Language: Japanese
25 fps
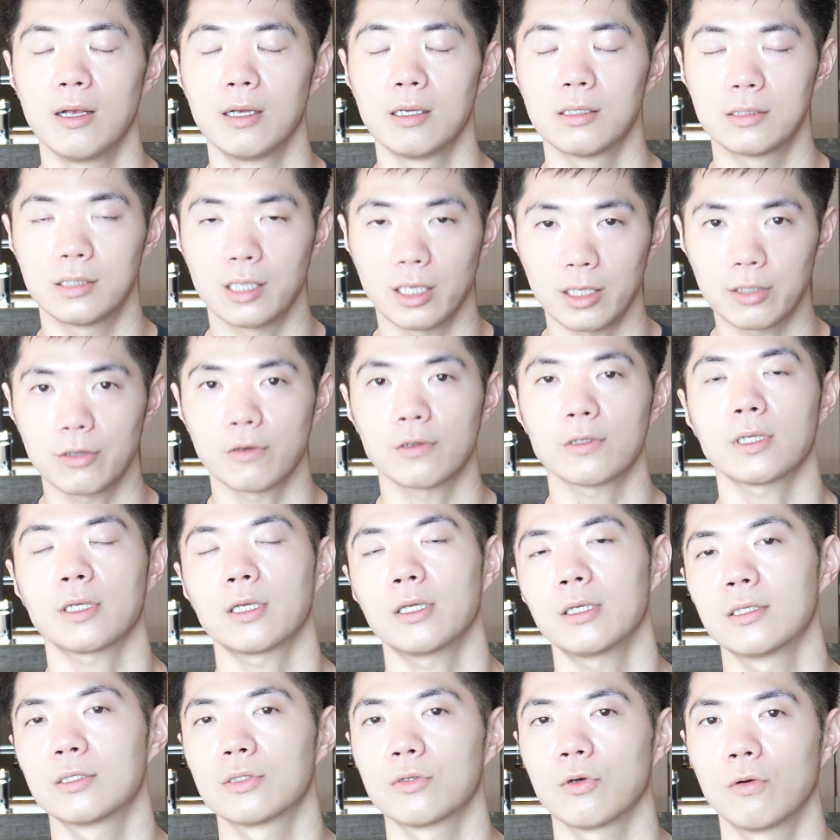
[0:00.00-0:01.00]
積極
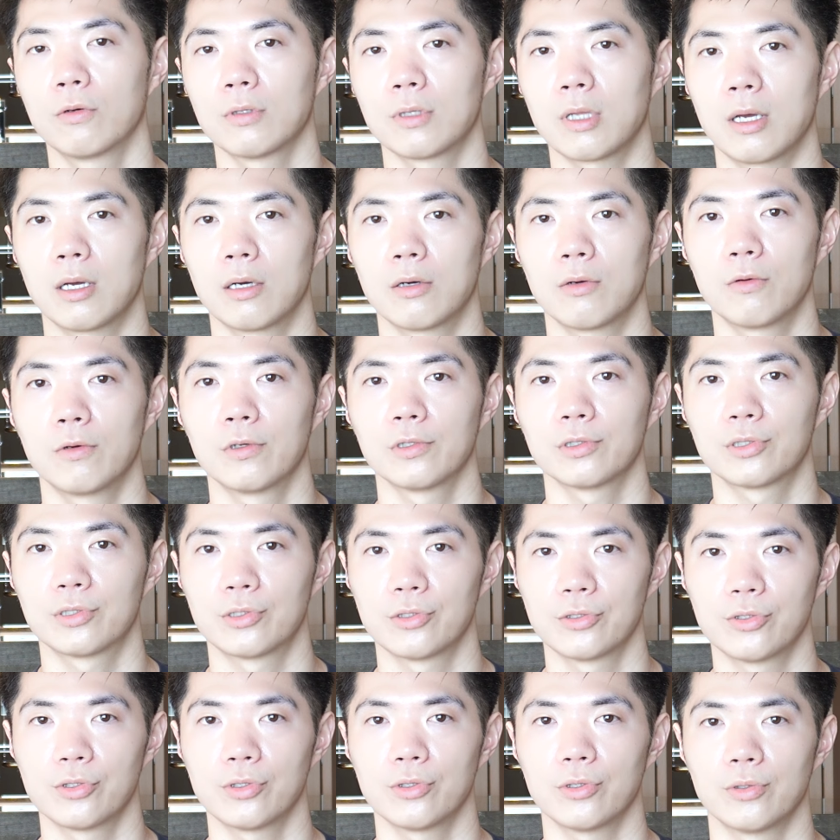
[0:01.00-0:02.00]
的に相談を
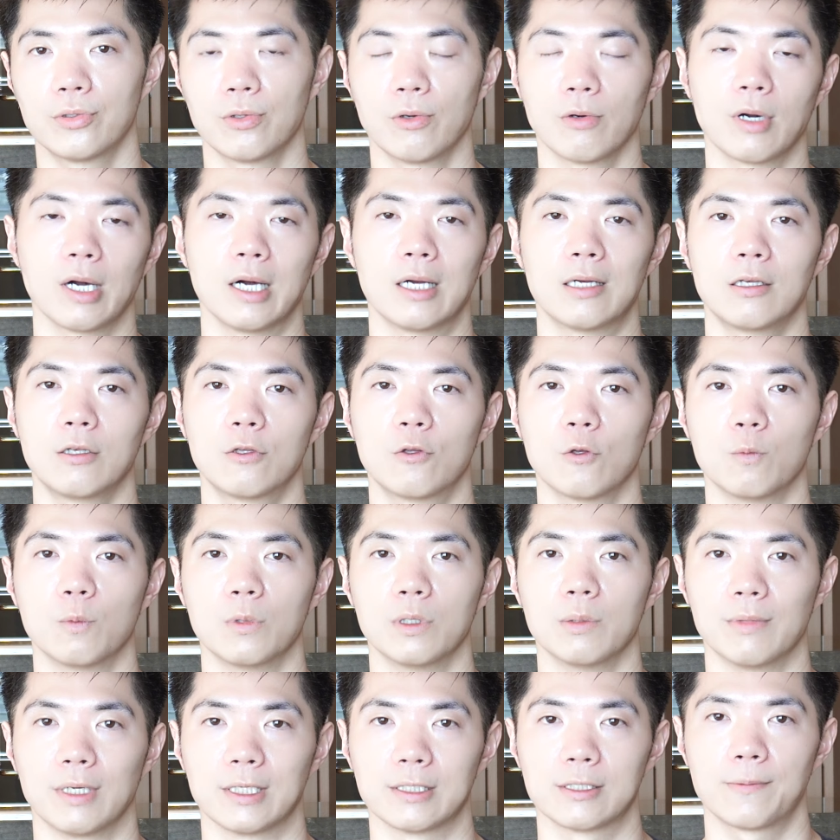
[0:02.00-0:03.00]
するのがいいと
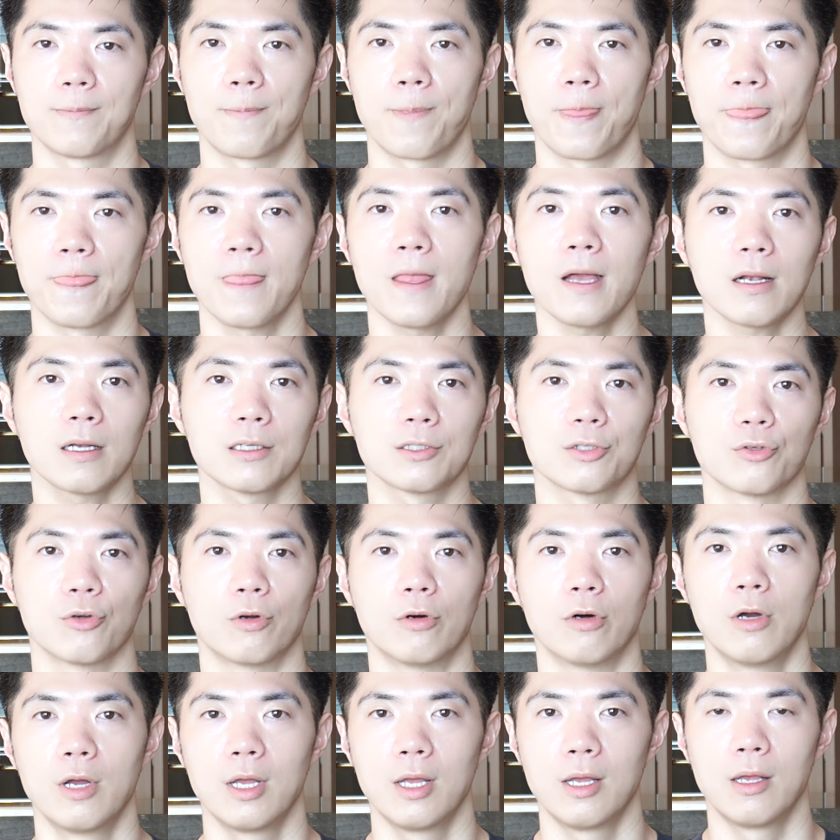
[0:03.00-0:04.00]
思います。なんかそ
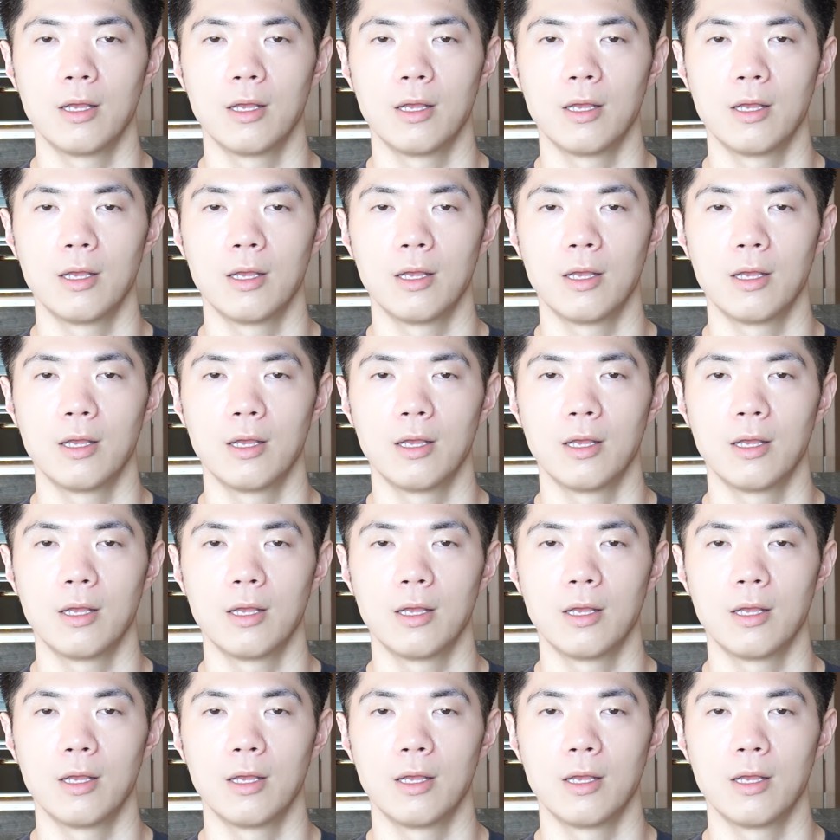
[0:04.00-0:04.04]
の